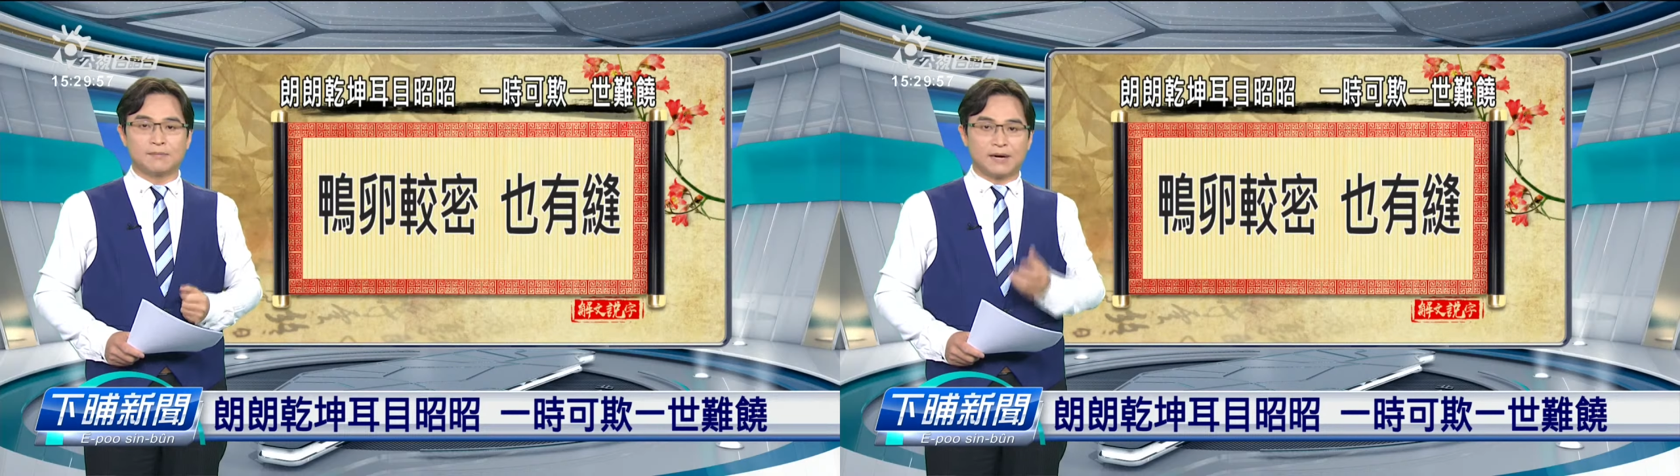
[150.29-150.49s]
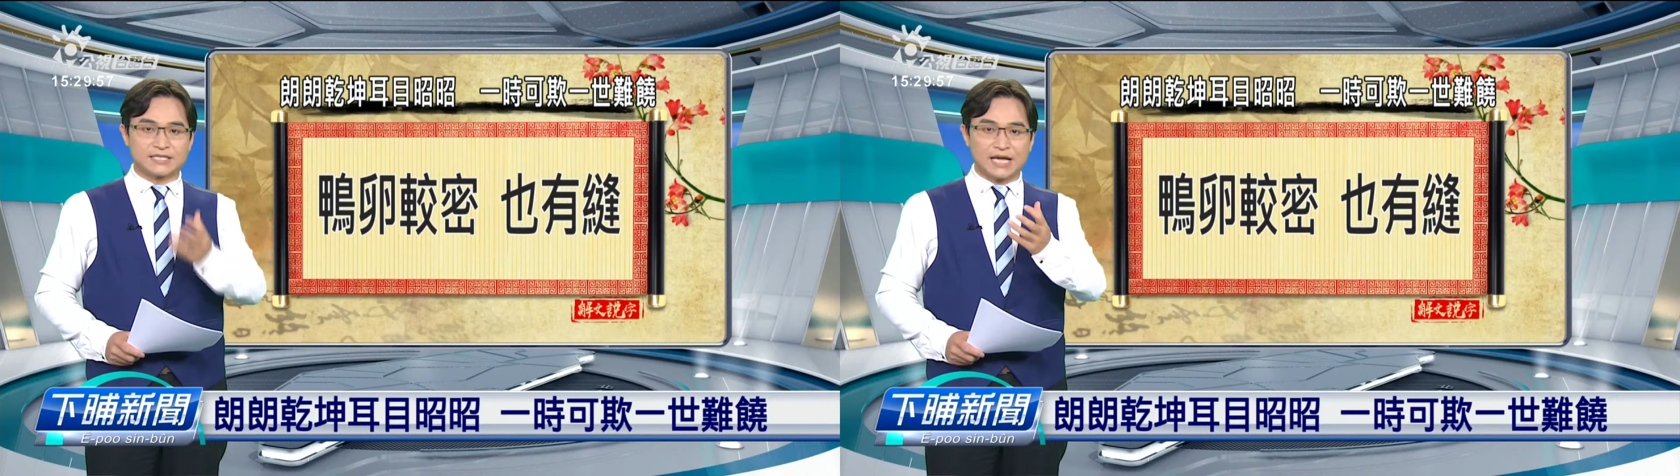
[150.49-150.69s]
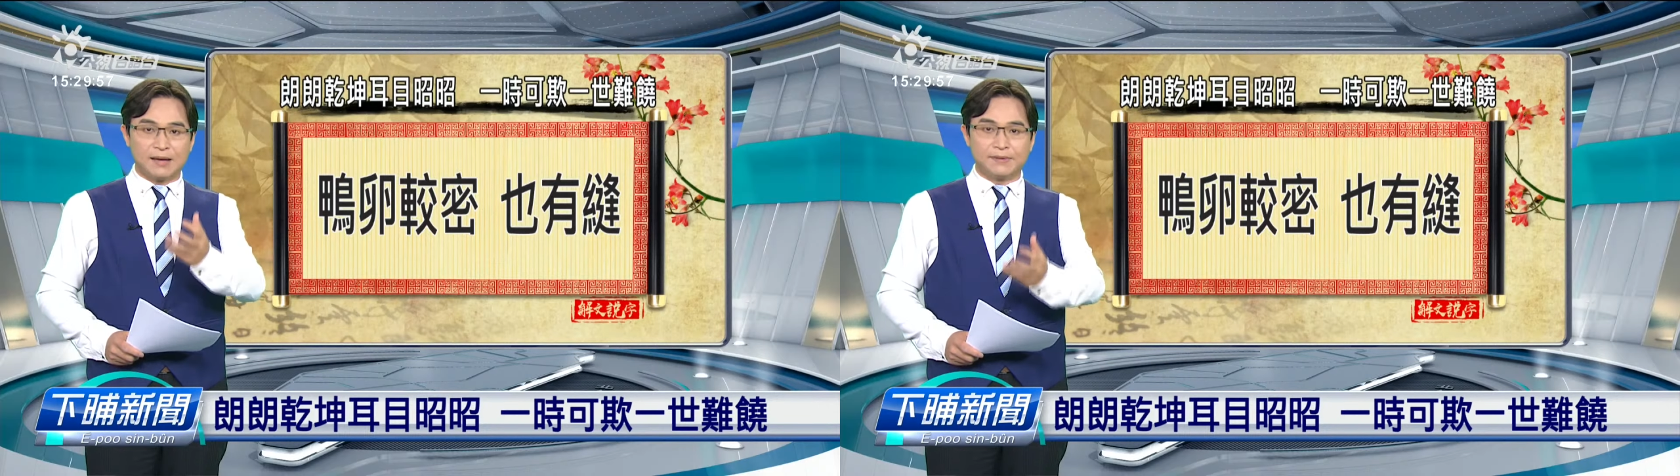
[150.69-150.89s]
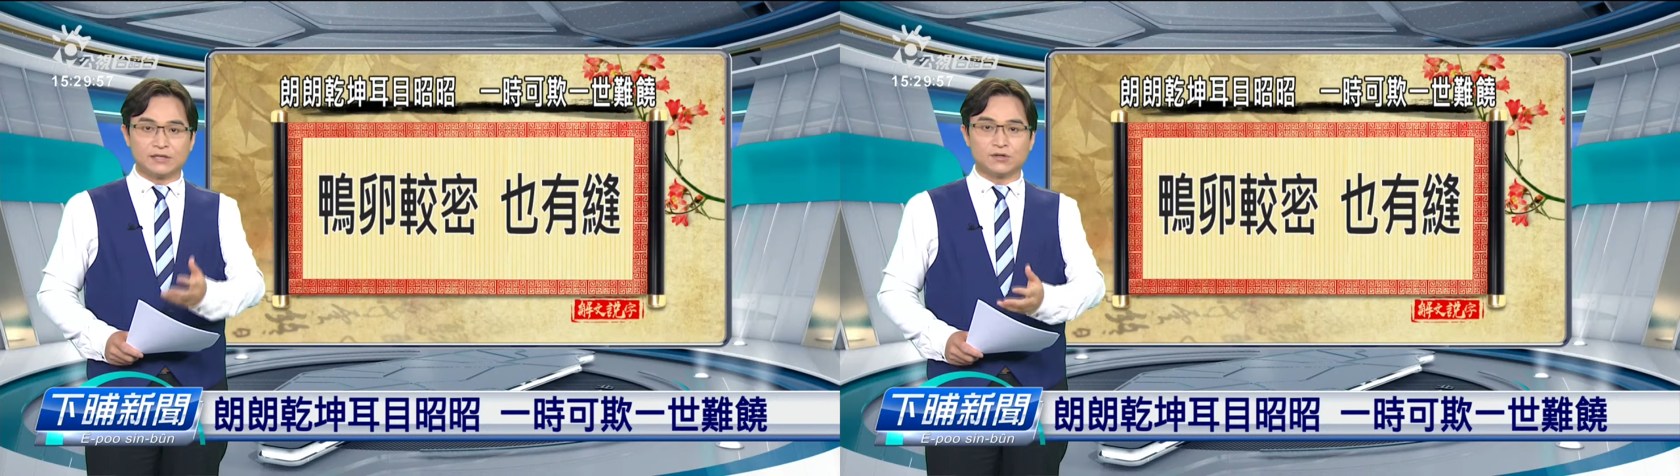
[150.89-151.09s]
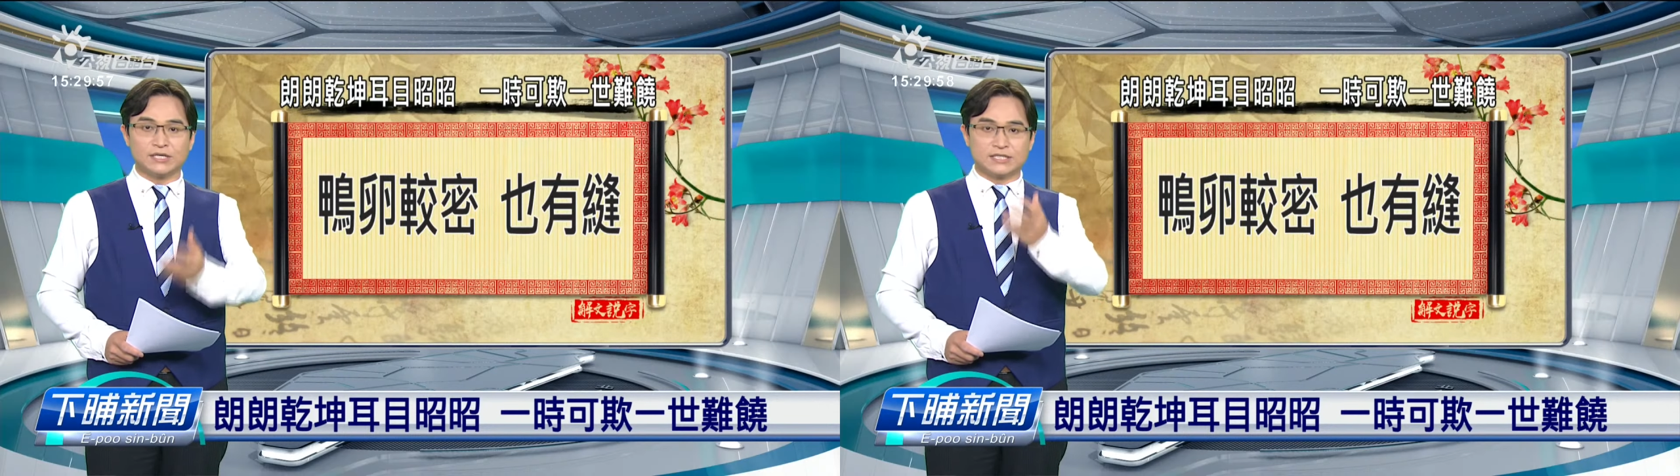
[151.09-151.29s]
嘛是爱
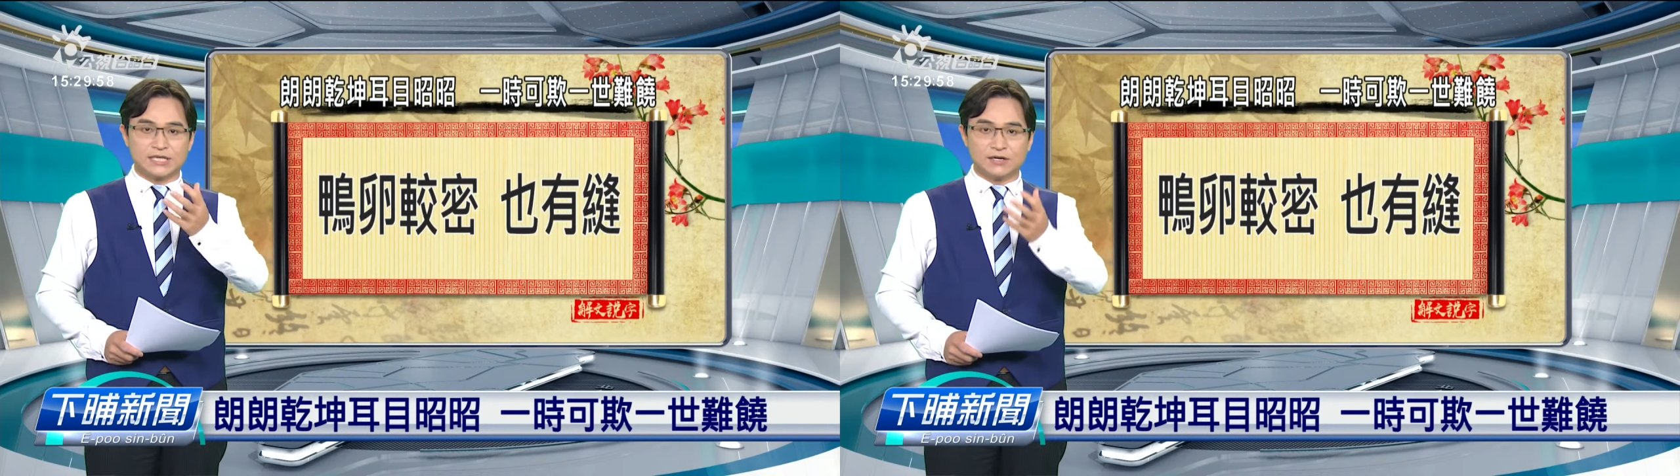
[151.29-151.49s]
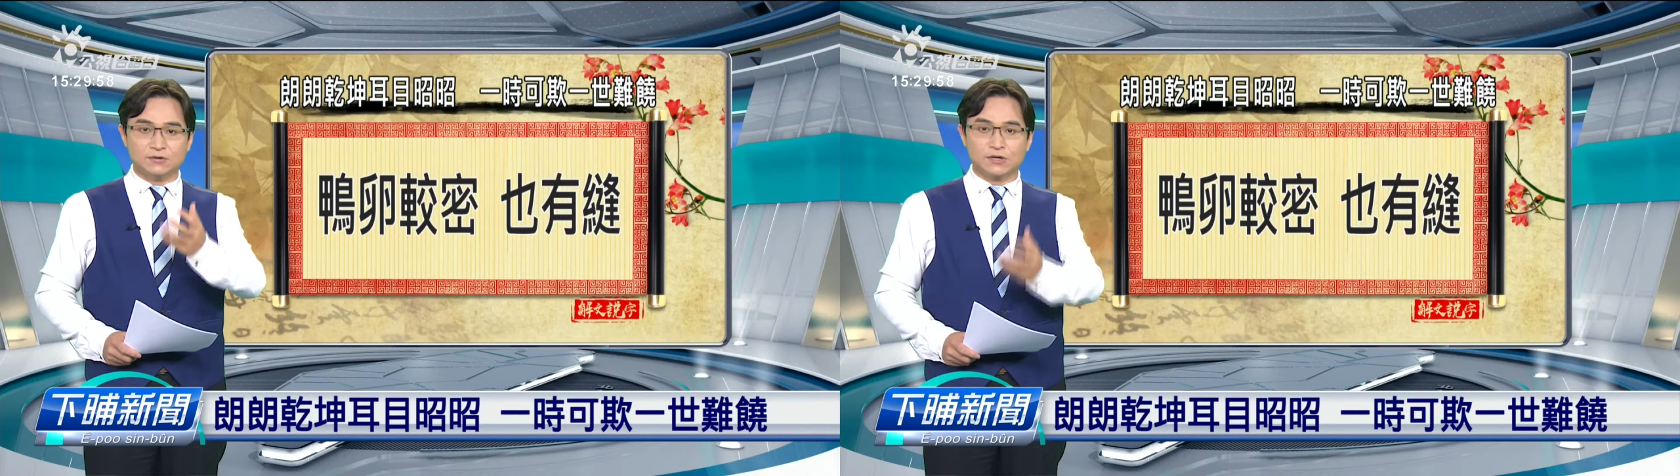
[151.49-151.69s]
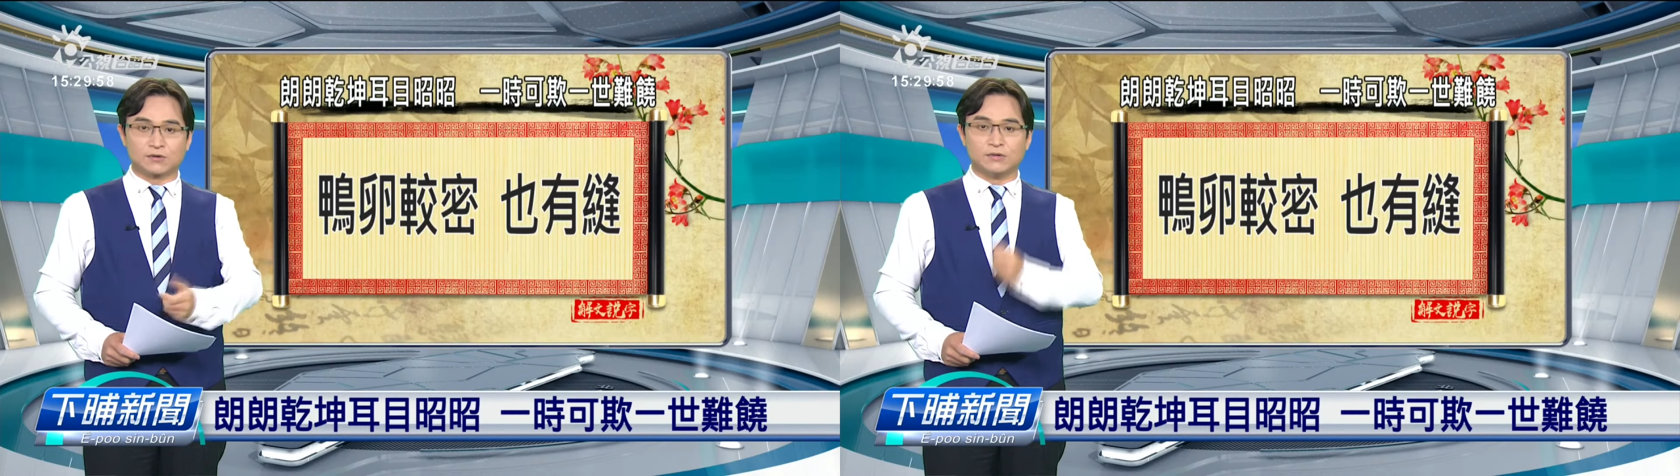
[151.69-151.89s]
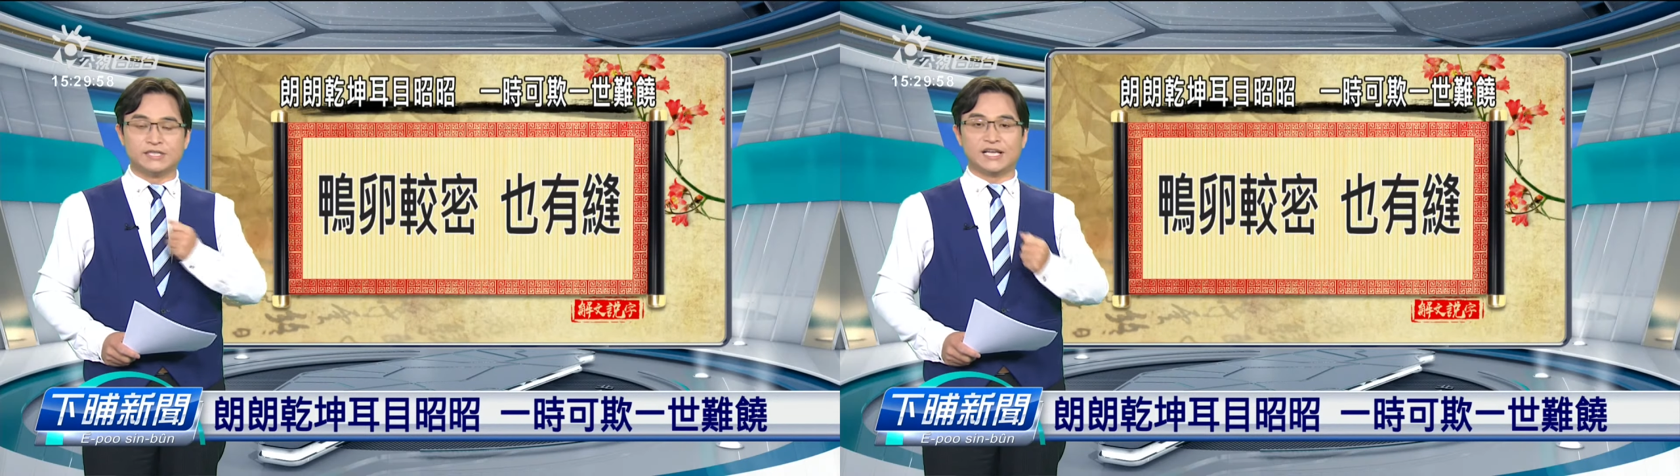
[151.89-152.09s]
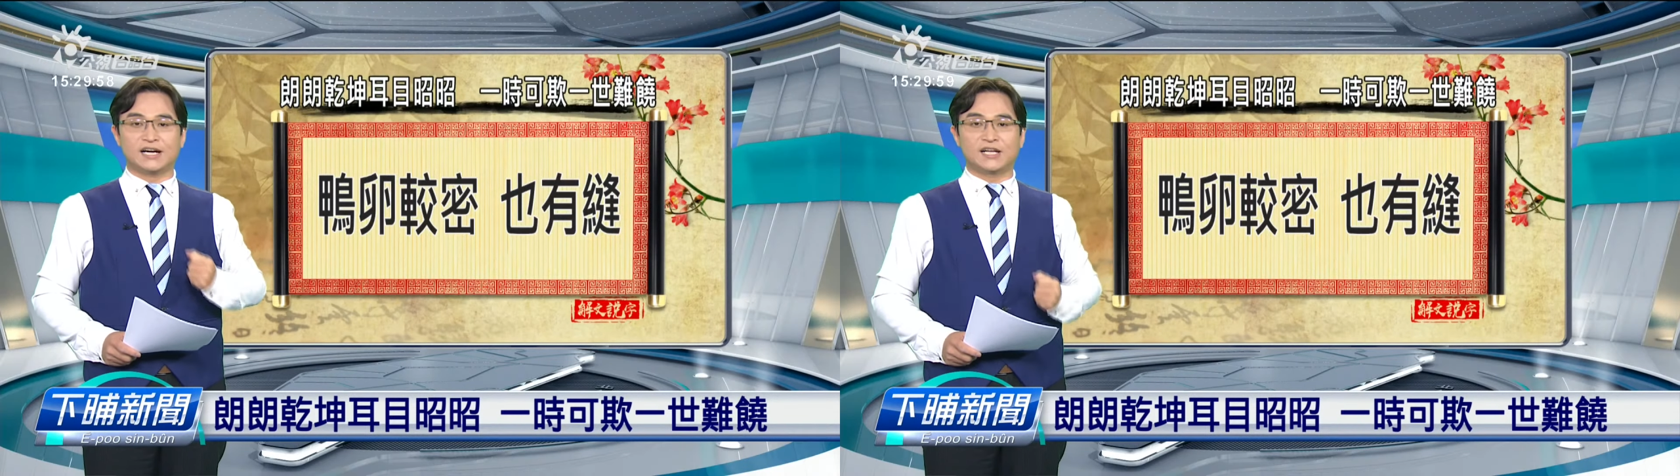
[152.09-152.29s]
面对政府个
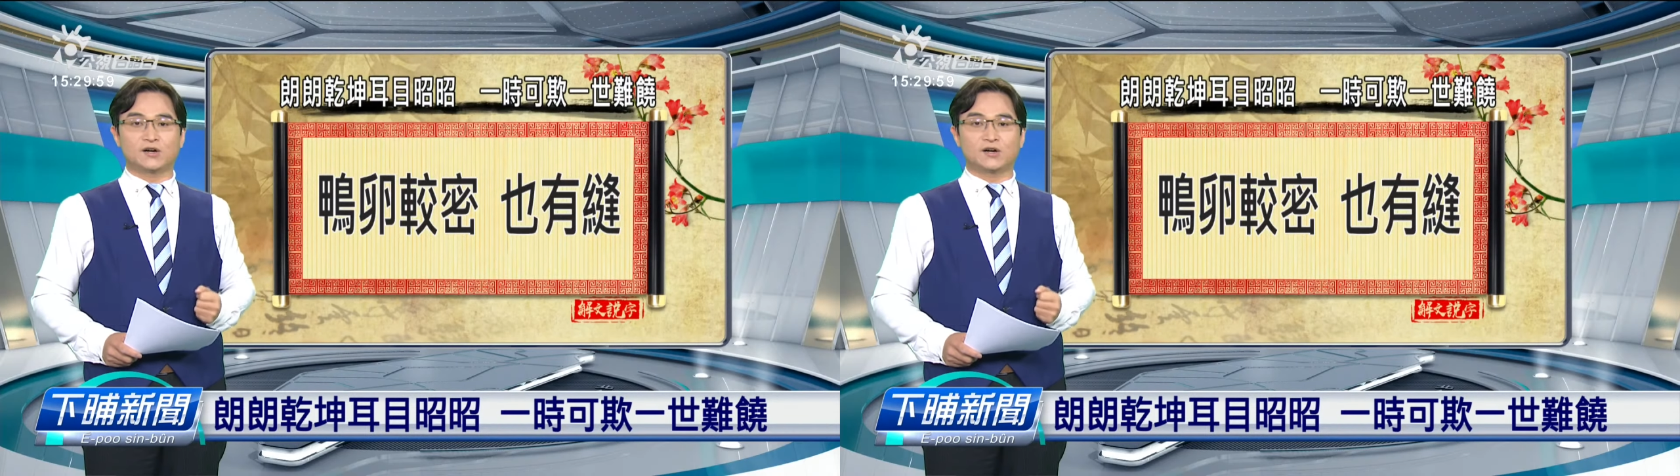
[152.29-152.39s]
规定。